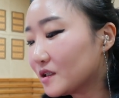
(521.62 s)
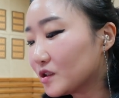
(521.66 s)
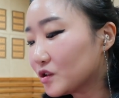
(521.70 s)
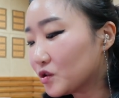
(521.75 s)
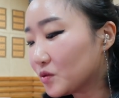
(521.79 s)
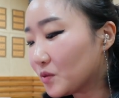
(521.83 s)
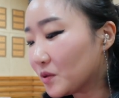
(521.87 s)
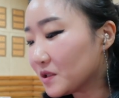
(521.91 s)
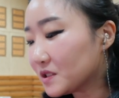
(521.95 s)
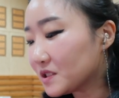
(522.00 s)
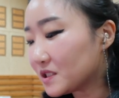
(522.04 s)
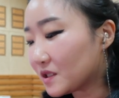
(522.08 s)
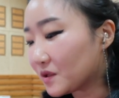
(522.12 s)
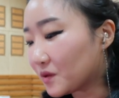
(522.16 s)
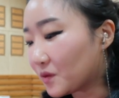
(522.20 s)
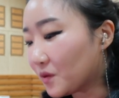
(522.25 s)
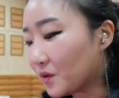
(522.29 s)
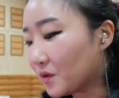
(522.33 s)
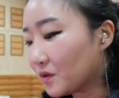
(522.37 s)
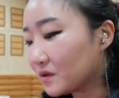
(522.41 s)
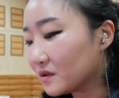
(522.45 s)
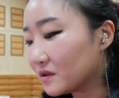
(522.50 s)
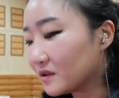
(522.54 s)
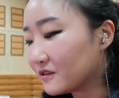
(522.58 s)
두
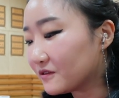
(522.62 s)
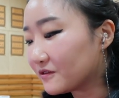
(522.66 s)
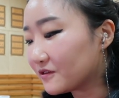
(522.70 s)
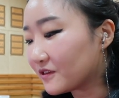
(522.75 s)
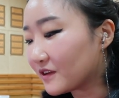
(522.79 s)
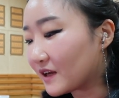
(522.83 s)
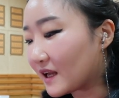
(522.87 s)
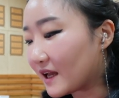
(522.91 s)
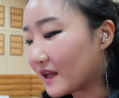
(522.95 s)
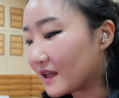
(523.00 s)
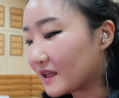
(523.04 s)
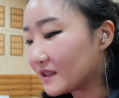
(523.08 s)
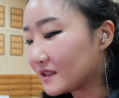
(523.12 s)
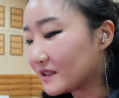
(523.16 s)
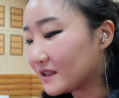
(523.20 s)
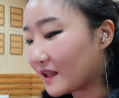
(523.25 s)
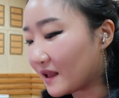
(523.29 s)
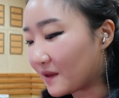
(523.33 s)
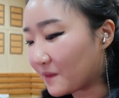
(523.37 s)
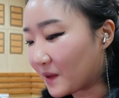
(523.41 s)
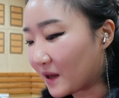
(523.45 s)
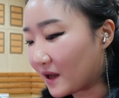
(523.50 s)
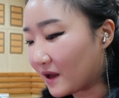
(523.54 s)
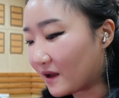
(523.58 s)
번째고 플라잉
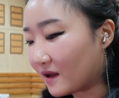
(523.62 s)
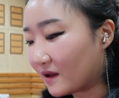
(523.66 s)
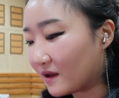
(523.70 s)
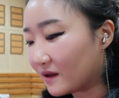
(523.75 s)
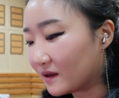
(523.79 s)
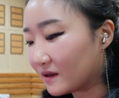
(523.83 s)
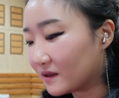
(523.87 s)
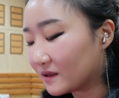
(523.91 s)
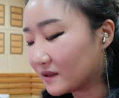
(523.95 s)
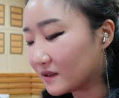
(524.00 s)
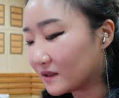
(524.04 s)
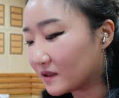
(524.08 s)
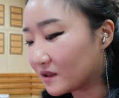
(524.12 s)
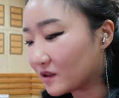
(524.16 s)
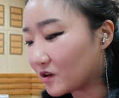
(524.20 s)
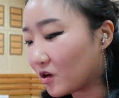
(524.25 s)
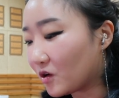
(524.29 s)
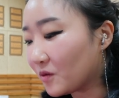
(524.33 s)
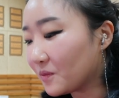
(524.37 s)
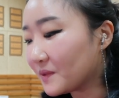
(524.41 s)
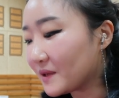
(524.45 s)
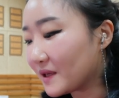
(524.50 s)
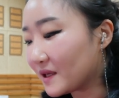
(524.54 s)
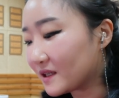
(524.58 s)
테마
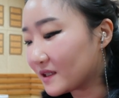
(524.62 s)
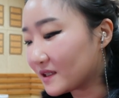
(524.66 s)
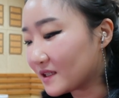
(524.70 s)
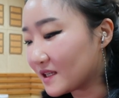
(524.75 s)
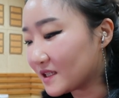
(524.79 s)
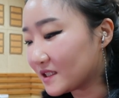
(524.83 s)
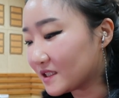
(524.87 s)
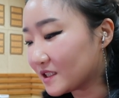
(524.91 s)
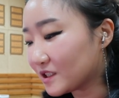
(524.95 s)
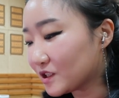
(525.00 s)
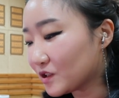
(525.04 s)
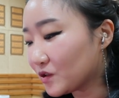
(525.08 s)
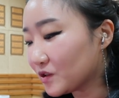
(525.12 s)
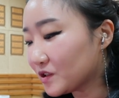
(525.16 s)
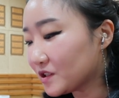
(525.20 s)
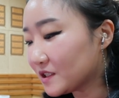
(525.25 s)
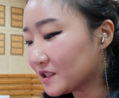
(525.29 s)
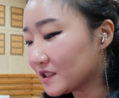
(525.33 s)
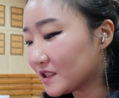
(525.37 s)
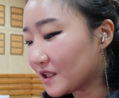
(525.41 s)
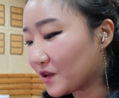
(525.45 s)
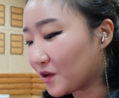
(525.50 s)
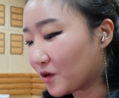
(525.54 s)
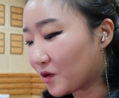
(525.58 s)
커피앤클래식
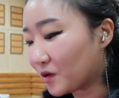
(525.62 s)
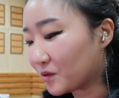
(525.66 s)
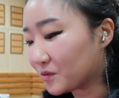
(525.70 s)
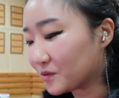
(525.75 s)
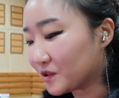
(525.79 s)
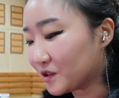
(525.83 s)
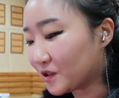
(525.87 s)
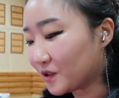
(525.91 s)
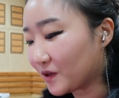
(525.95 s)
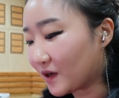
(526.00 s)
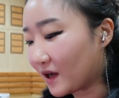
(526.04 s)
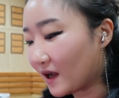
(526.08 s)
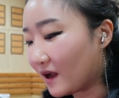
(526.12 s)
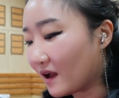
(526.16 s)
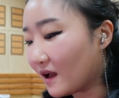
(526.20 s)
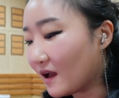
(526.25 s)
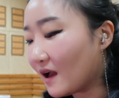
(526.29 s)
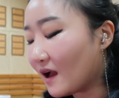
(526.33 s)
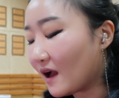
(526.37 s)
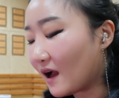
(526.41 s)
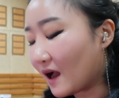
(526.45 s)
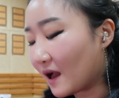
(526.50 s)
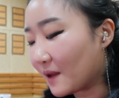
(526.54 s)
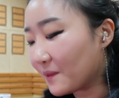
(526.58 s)
청취자 여러분들과
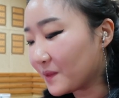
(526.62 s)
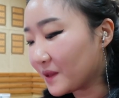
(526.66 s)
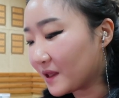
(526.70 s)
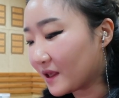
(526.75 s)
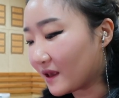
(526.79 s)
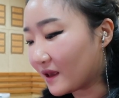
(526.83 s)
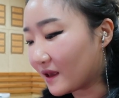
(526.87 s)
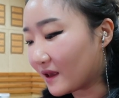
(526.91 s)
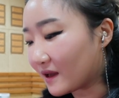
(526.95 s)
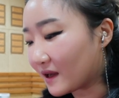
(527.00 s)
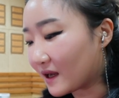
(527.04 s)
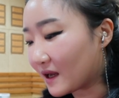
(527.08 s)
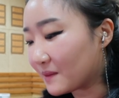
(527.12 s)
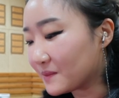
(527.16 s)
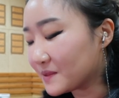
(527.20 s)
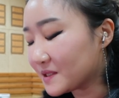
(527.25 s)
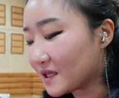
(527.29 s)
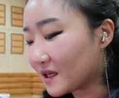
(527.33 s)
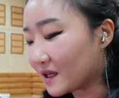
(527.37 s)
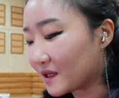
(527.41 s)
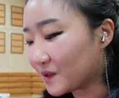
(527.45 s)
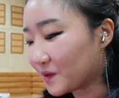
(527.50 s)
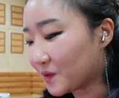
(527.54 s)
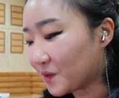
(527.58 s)
함께
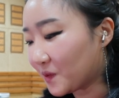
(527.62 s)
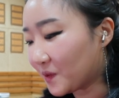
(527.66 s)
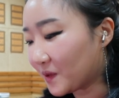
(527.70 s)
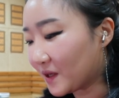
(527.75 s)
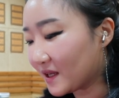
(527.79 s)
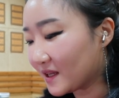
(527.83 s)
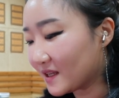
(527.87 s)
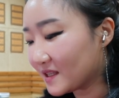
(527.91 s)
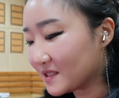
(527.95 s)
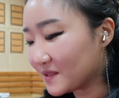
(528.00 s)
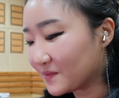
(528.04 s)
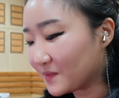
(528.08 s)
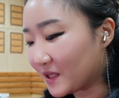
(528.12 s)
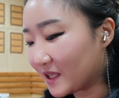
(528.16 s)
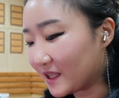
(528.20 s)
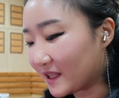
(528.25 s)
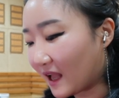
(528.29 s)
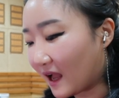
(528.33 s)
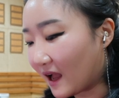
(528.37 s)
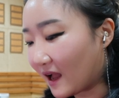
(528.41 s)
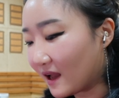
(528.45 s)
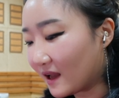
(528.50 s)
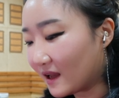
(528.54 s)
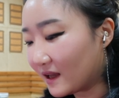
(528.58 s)
감상하도록
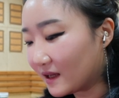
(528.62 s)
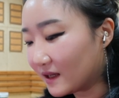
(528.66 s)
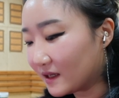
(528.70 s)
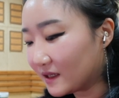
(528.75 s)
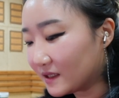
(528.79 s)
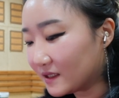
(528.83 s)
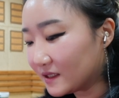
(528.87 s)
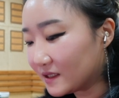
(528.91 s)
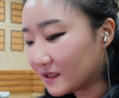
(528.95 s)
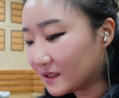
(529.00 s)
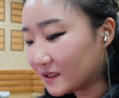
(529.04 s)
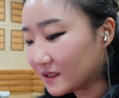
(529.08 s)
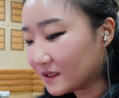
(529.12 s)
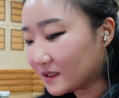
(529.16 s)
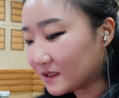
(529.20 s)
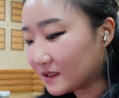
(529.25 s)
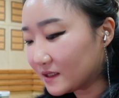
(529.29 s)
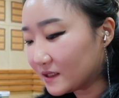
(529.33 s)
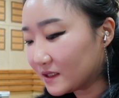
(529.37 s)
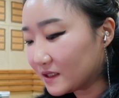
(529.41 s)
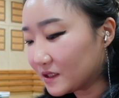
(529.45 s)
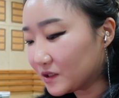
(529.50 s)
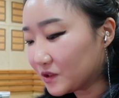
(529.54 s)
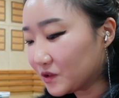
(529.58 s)
하겠습니다.
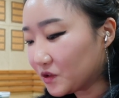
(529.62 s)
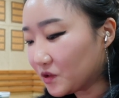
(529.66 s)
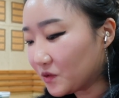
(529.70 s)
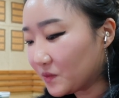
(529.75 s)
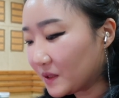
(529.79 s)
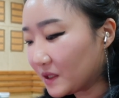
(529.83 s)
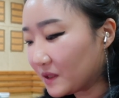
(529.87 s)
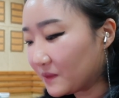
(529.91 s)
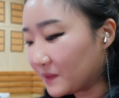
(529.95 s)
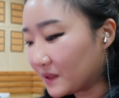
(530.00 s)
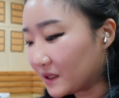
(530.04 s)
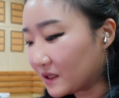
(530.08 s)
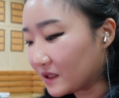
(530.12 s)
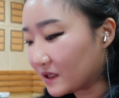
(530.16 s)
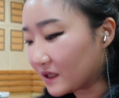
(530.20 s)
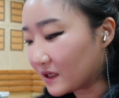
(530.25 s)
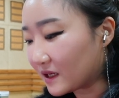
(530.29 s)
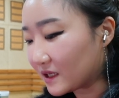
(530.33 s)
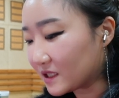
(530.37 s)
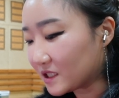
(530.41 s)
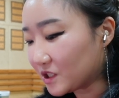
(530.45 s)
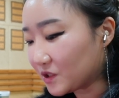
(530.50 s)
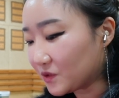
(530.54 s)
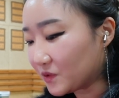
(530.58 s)
루드비
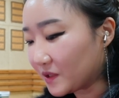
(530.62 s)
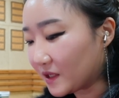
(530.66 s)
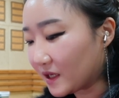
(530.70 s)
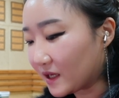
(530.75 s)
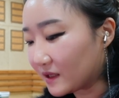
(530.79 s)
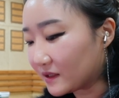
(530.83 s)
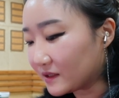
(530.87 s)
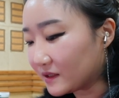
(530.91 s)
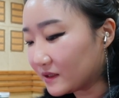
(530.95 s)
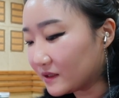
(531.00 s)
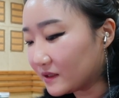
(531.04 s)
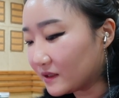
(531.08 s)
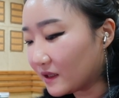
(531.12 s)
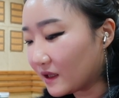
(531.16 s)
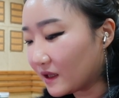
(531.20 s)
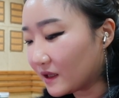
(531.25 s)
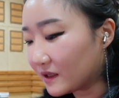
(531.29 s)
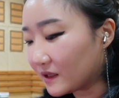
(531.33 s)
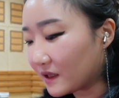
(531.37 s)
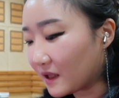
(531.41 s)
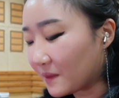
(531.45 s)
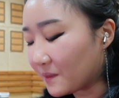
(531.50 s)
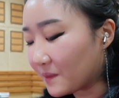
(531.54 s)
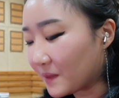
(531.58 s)
비키가 지휘하는
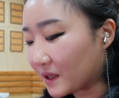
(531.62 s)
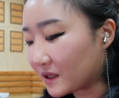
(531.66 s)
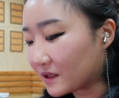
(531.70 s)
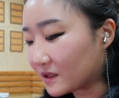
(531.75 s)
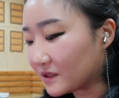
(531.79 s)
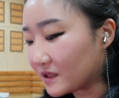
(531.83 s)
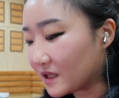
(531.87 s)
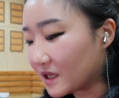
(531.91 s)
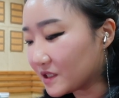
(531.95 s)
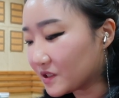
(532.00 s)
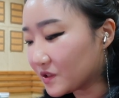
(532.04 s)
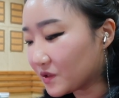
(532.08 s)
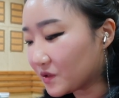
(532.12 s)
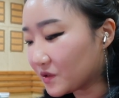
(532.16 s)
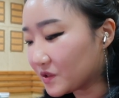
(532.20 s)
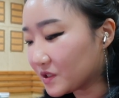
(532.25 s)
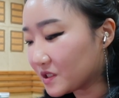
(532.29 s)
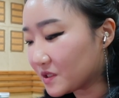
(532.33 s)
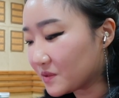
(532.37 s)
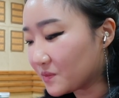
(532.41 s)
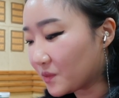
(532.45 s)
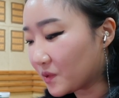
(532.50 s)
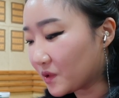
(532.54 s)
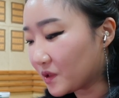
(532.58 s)
덴마크 내셔널
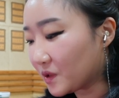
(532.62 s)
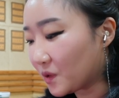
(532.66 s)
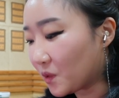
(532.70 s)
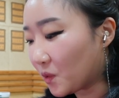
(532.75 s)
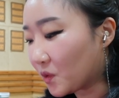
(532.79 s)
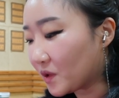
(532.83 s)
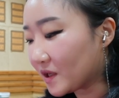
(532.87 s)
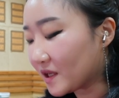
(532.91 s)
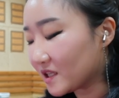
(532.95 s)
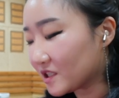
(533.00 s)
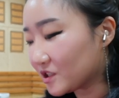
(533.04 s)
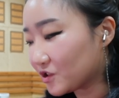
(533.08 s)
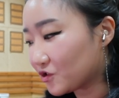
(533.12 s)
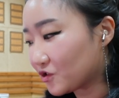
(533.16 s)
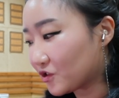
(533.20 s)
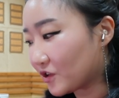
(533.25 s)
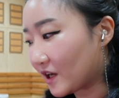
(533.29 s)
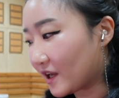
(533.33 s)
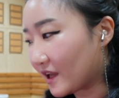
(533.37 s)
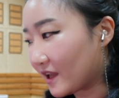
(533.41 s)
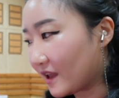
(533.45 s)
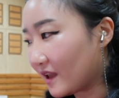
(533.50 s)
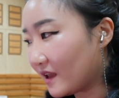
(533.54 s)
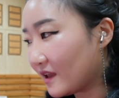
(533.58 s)
심포니
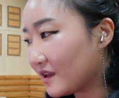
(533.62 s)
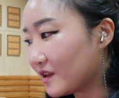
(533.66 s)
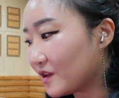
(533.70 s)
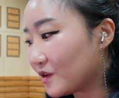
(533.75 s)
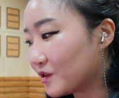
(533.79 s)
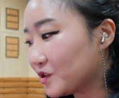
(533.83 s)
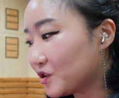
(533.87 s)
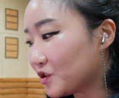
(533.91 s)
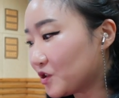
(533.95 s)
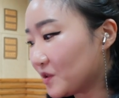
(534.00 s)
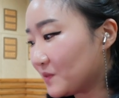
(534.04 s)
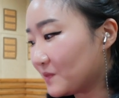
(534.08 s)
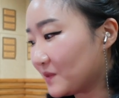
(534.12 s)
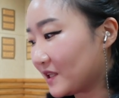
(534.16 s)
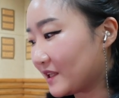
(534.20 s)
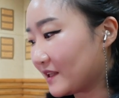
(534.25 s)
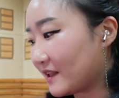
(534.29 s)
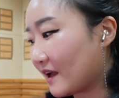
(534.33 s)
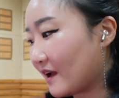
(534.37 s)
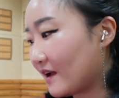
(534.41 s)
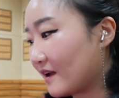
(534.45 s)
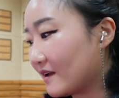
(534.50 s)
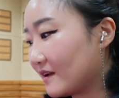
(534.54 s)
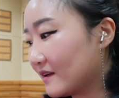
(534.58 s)
오케스트라의
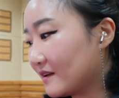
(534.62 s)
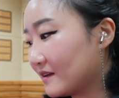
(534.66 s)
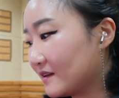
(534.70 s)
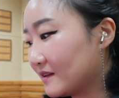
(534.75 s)
연주입니다.